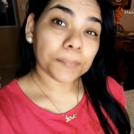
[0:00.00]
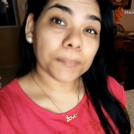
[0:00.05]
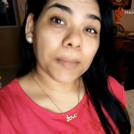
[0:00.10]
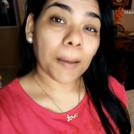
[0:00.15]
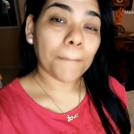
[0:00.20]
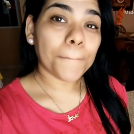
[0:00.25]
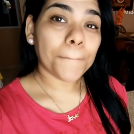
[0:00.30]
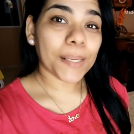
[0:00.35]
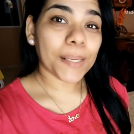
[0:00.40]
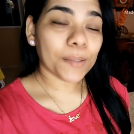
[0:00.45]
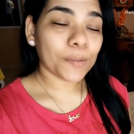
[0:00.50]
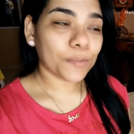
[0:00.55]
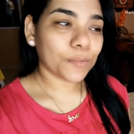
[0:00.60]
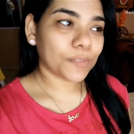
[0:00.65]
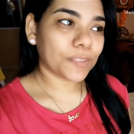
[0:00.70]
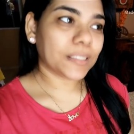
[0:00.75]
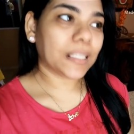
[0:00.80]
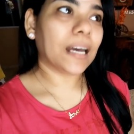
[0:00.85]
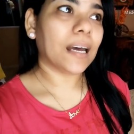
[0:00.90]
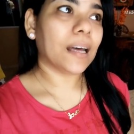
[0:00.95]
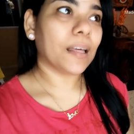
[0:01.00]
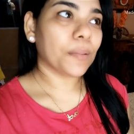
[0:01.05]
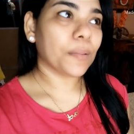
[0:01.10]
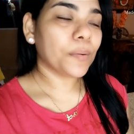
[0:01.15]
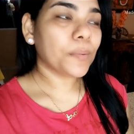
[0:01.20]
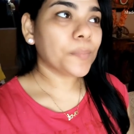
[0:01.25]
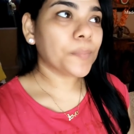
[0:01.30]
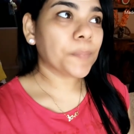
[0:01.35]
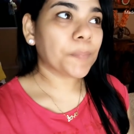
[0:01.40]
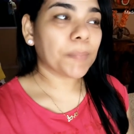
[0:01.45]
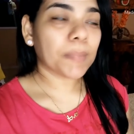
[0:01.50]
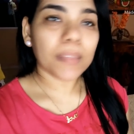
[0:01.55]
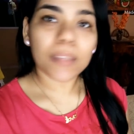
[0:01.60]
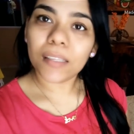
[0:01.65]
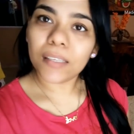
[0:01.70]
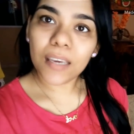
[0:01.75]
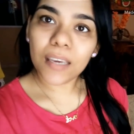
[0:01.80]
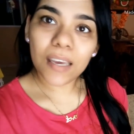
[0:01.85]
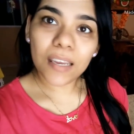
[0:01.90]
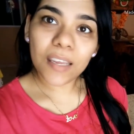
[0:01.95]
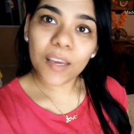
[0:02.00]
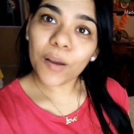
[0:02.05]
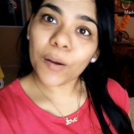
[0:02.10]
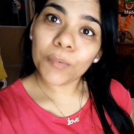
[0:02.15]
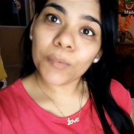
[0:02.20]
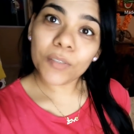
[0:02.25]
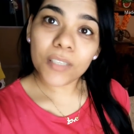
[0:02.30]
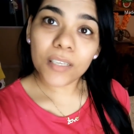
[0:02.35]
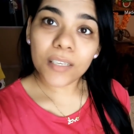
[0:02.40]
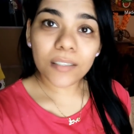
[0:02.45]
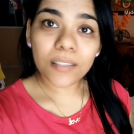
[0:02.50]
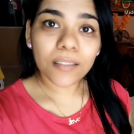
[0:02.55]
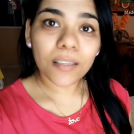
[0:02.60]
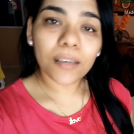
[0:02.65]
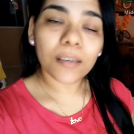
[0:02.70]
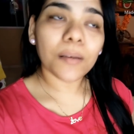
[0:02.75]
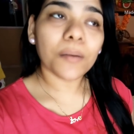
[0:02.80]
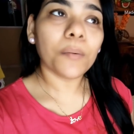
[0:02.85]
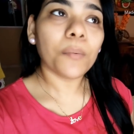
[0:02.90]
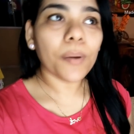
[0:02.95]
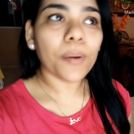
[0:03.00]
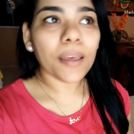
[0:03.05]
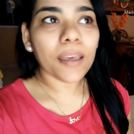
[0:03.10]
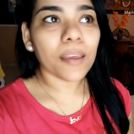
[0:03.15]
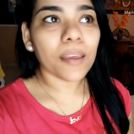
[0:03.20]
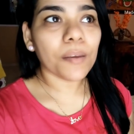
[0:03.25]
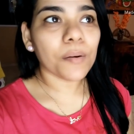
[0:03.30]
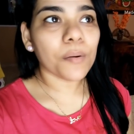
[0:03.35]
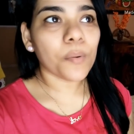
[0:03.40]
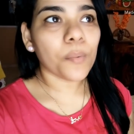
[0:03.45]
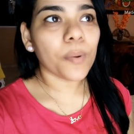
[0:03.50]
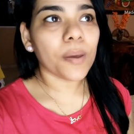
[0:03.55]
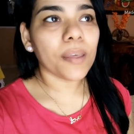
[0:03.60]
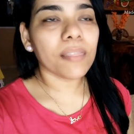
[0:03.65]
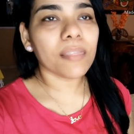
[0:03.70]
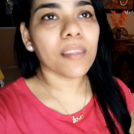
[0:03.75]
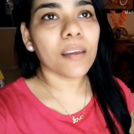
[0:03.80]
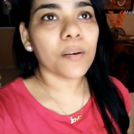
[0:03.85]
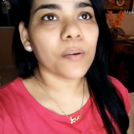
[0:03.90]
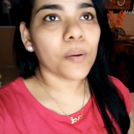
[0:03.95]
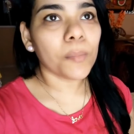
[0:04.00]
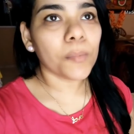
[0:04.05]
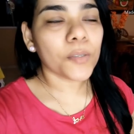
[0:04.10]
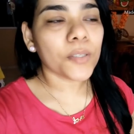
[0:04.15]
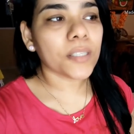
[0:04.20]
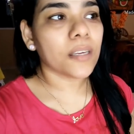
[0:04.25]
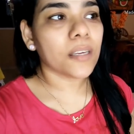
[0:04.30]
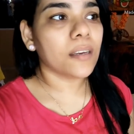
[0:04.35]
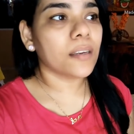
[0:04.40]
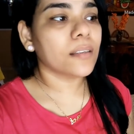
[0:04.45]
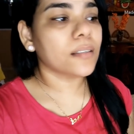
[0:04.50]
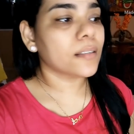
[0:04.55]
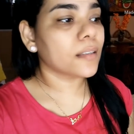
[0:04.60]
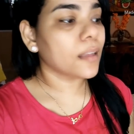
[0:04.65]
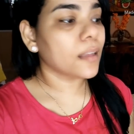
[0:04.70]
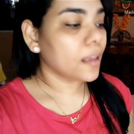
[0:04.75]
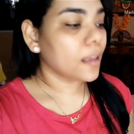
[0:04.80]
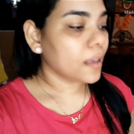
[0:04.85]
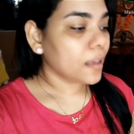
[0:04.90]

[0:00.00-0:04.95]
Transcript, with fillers: Me han preguntado, quién y ¿cómo sigues el cuello? Cuéntanos, ¿cómo sigues?